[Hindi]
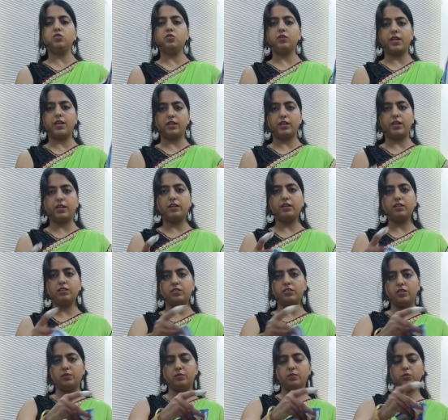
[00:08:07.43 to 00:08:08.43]
जो रेक्टेंगल
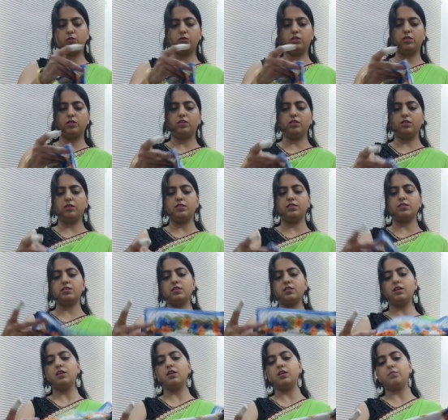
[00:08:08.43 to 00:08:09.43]
शेप होती है इस
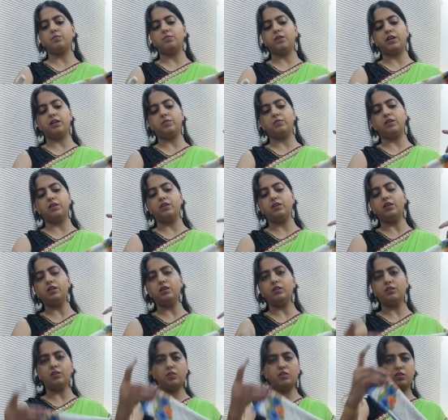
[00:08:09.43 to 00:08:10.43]
तरह लंबाई में ये
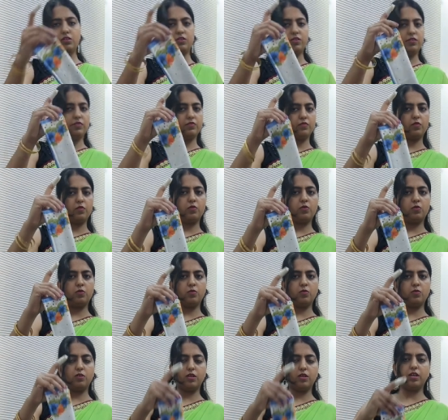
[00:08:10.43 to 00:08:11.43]
फोल्ड
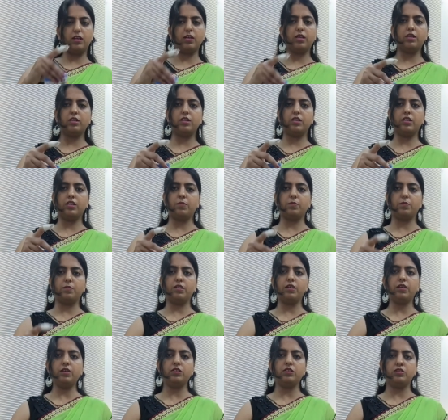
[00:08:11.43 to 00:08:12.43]
होकर एक ये
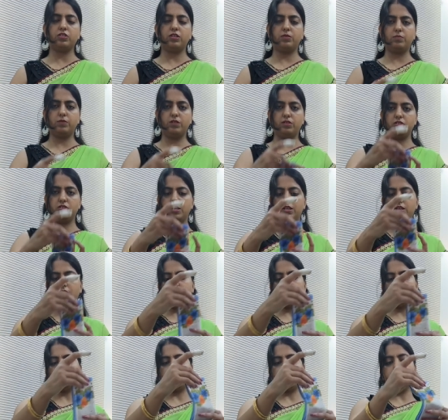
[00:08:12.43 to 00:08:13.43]
आपकी शेप बन
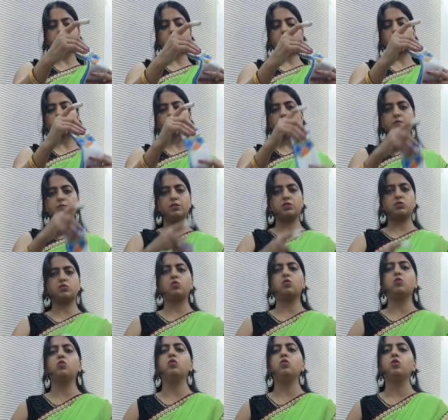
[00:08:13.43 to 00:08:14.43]
जाएगी चाहे तो आप
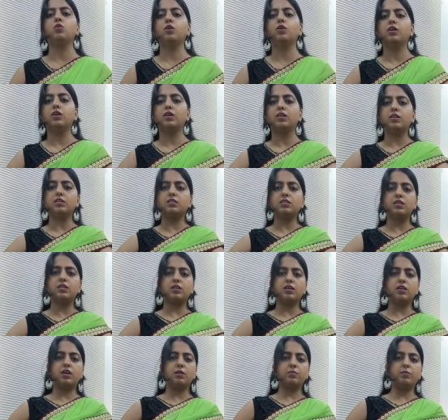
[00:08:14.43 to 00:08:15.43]
इसको इसी
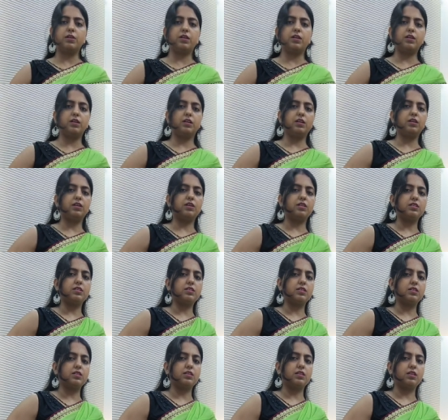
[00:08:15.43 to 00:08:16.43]
तरह भी टक
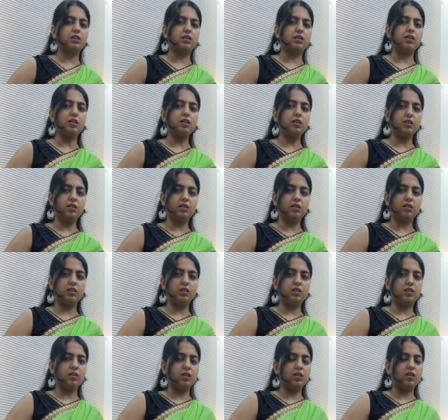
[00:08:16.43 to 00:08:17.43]
कर सकते हैं
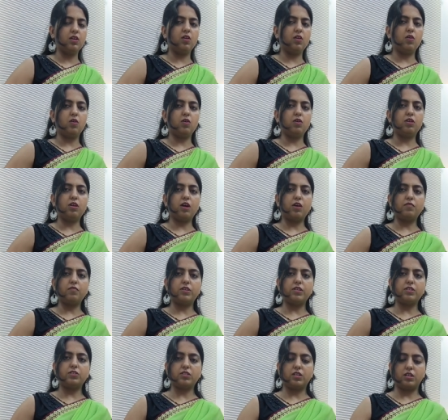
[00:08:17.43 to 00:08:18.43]
और या
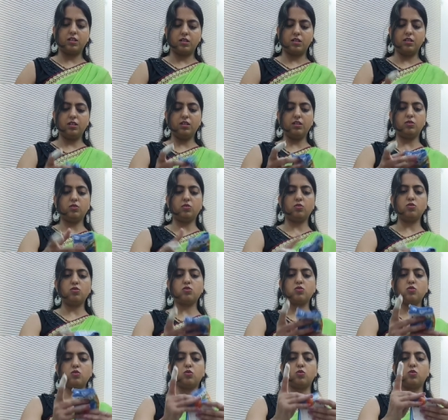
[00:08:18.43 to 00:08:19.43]
फिर चाहें तो
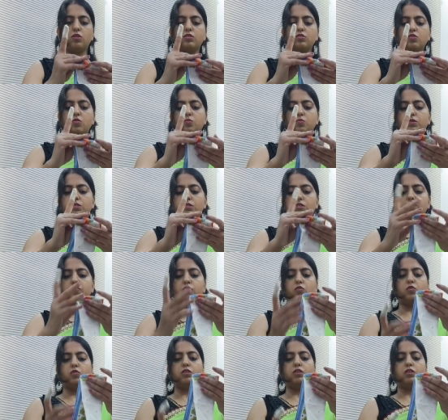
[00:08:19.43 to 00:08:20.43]
इसको थोड़ा सा ऊपर से
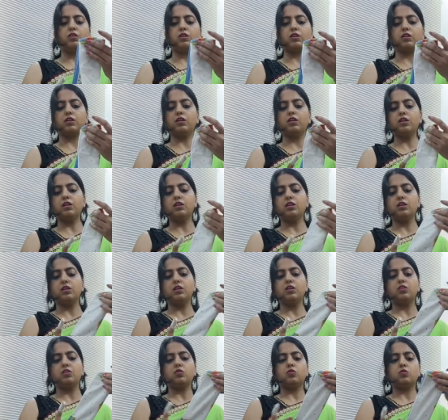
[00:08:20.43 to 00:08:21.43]
फोल्ड करके
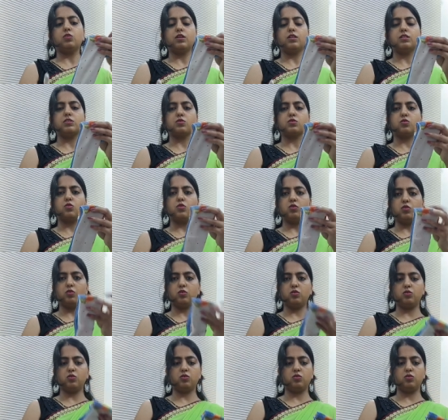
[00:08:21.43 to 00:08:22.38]
थोड़ा इसको